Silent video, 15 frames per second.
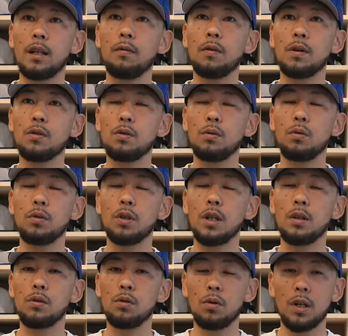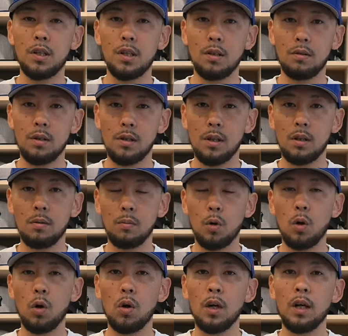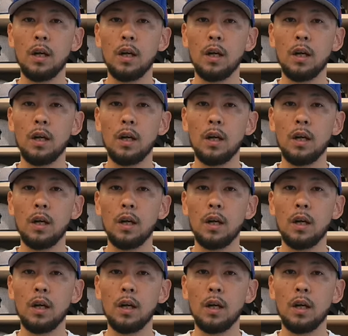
ファッションコーディネート紹介してるんですけれども、